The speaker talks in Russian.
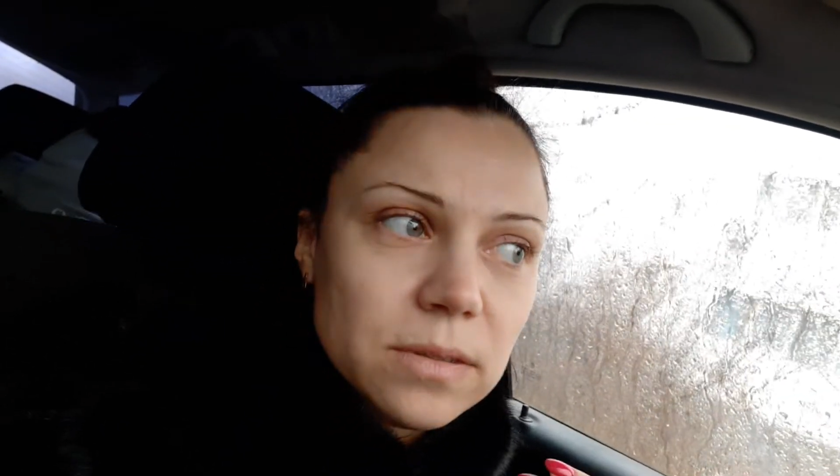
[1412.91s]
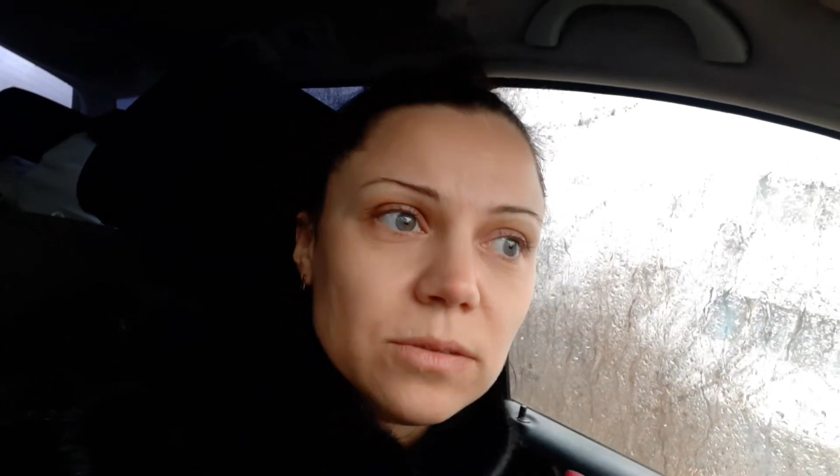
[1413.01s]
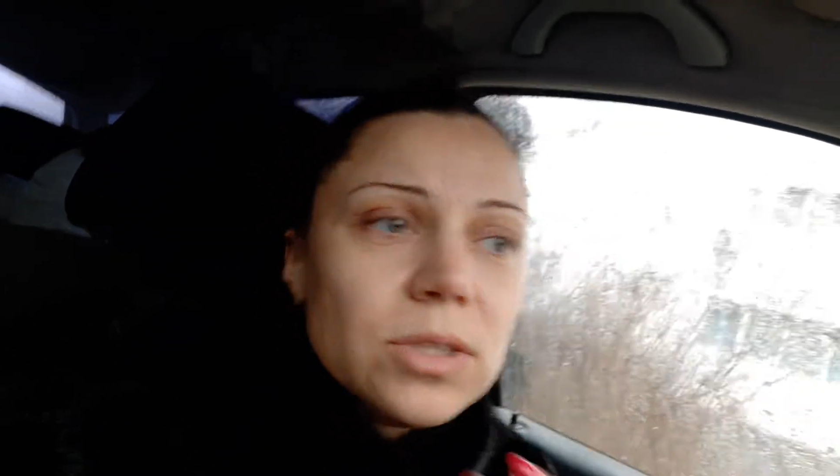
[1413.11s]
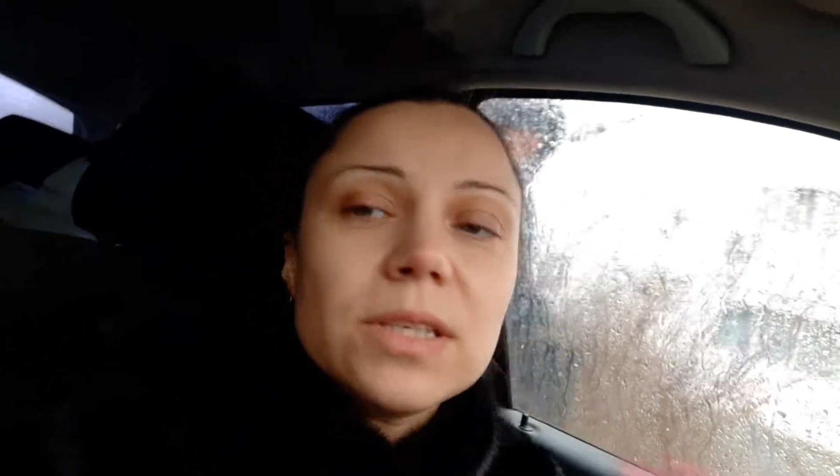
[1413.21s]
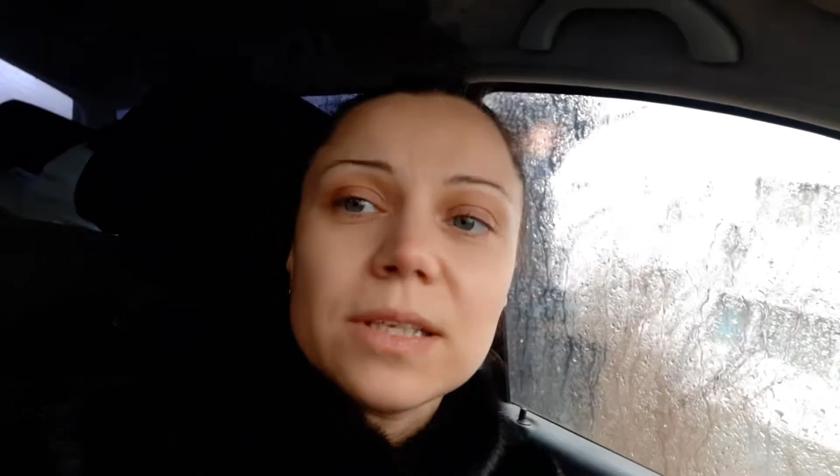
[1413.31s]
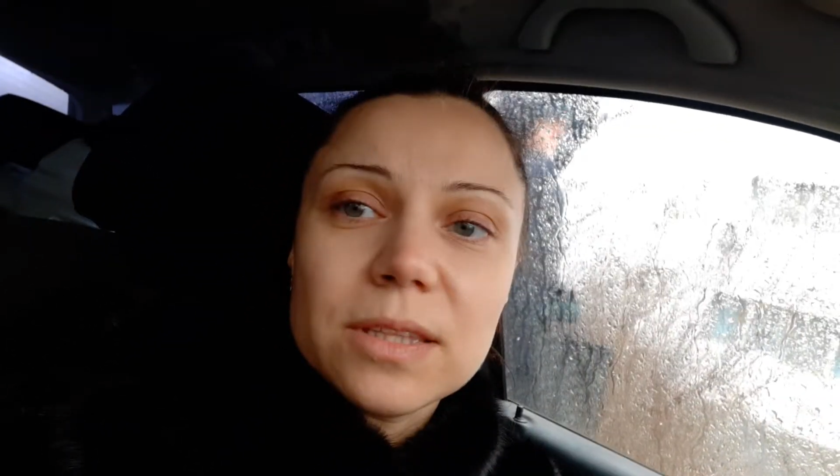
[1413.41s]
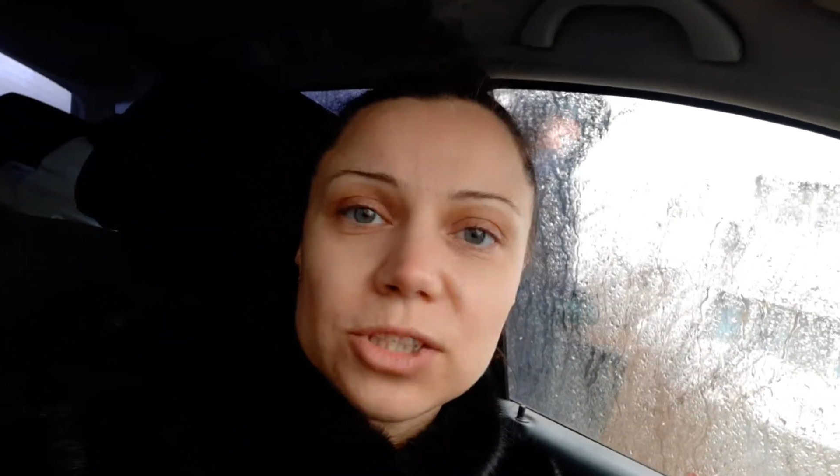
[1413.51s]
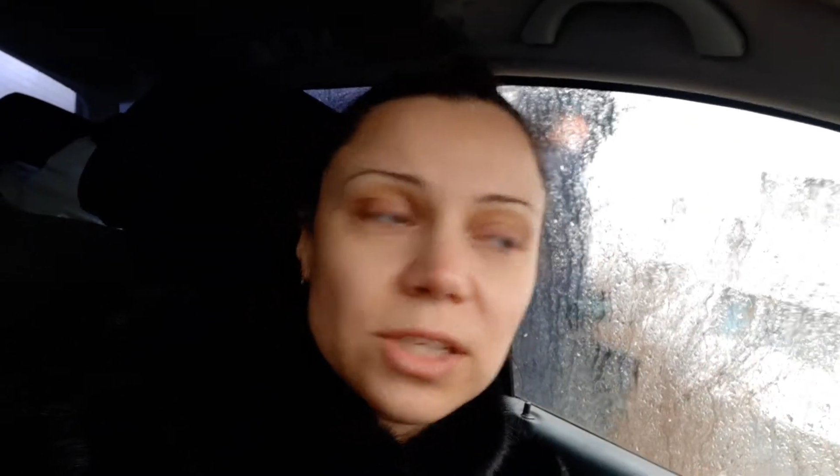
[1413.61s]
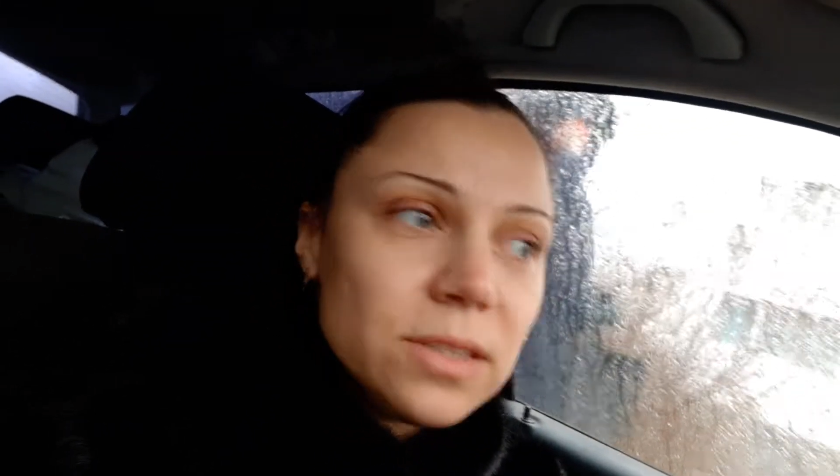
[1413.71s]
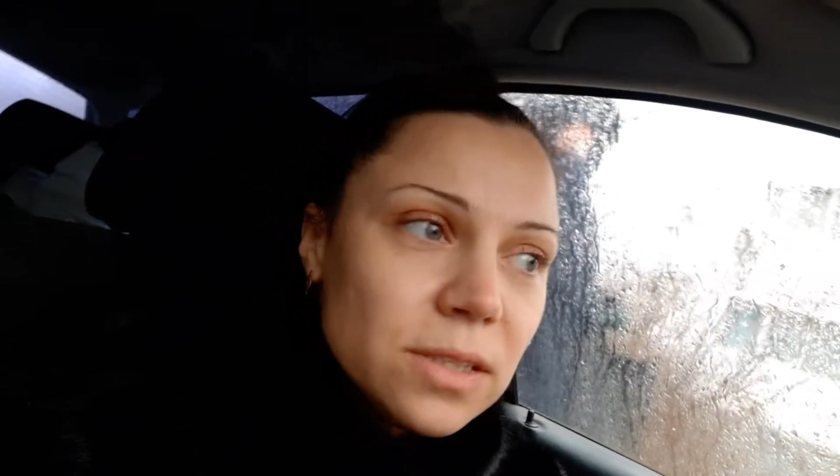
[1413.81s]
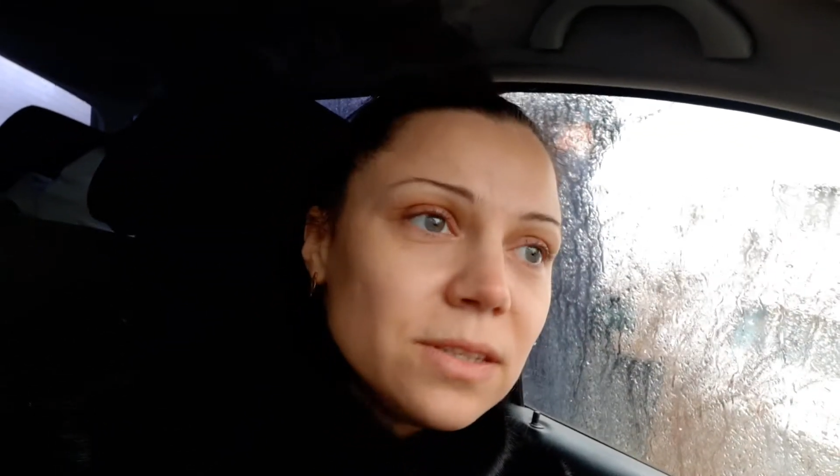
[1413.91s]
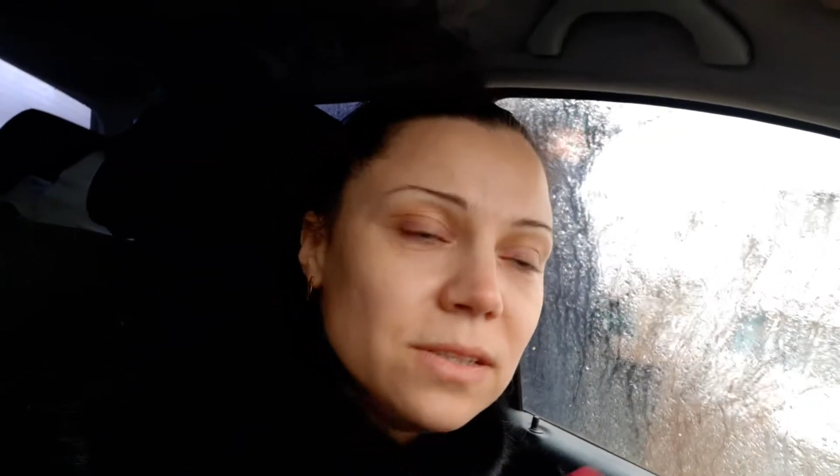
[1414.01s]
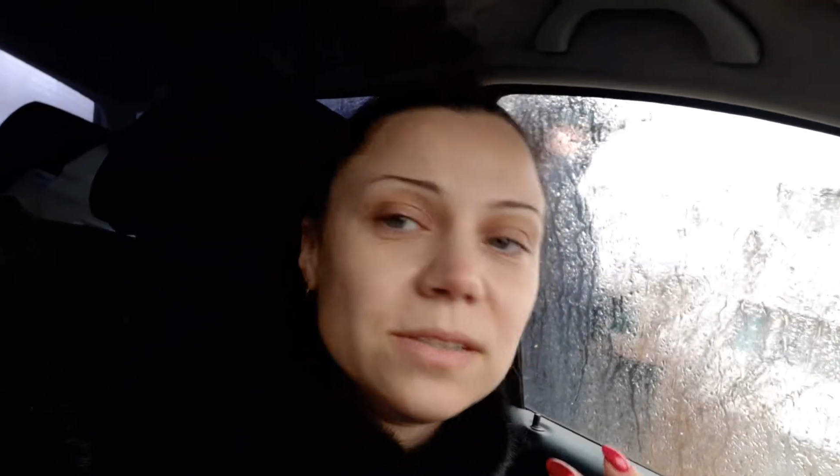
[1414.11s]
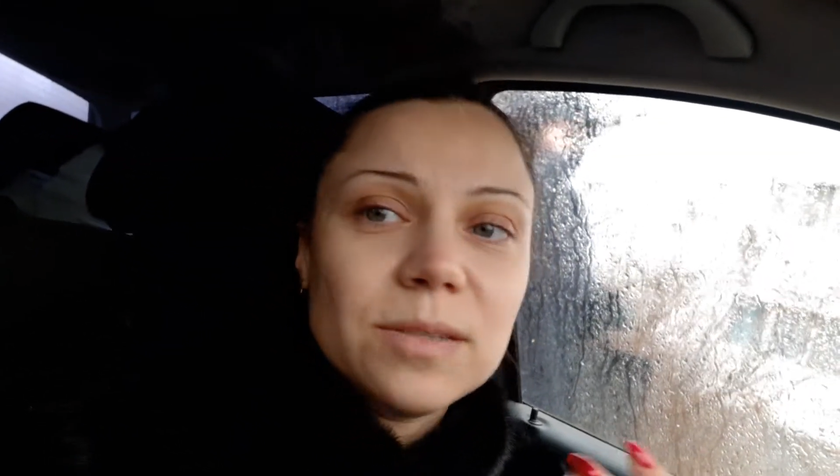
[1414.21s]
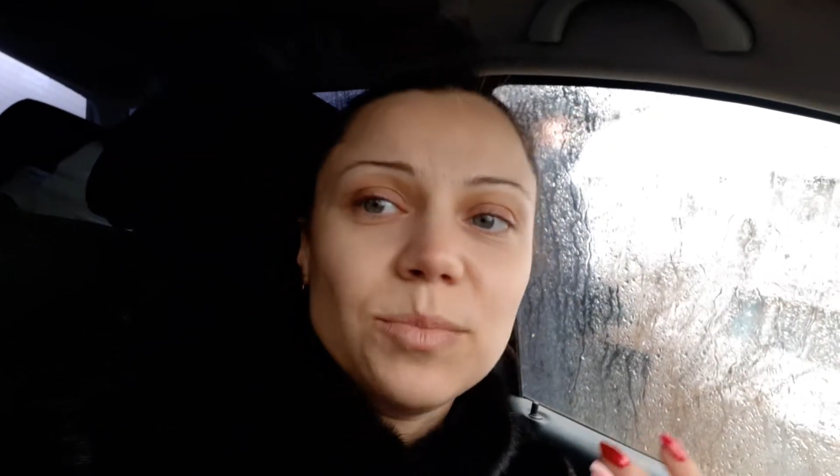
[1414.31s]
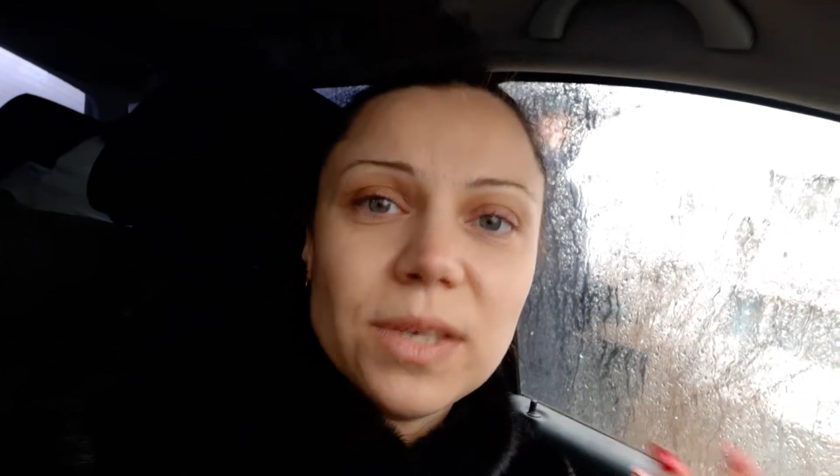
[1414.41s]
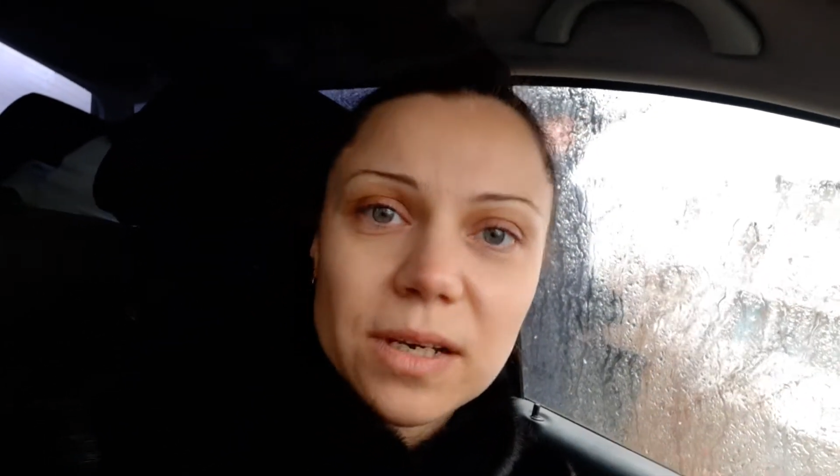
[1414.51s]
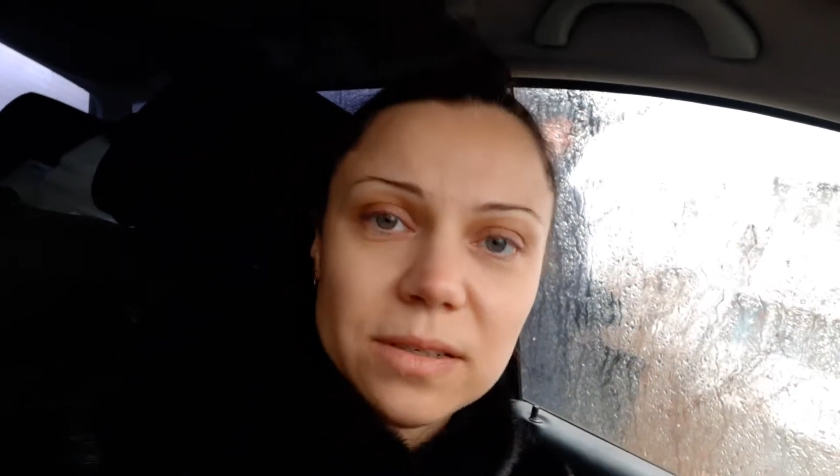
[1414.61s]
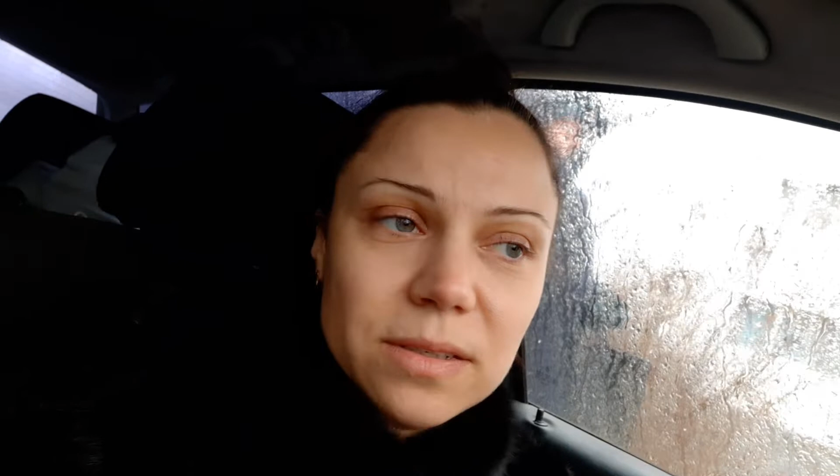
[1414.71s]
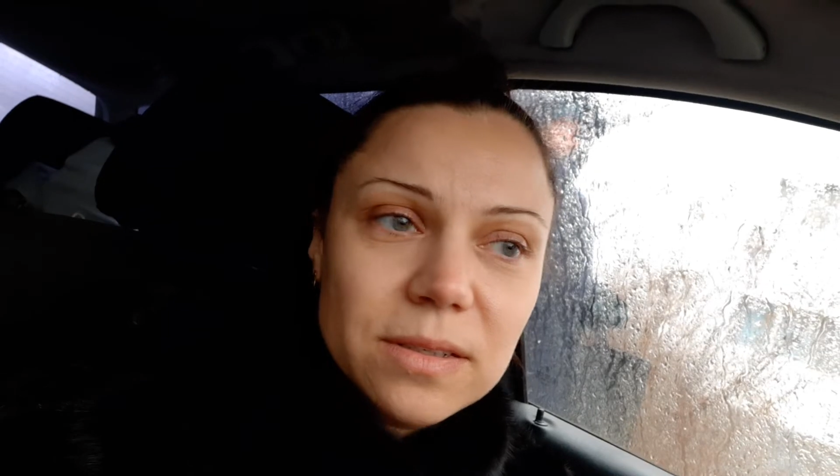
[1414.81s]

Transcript: Но это не отношения, это не семья.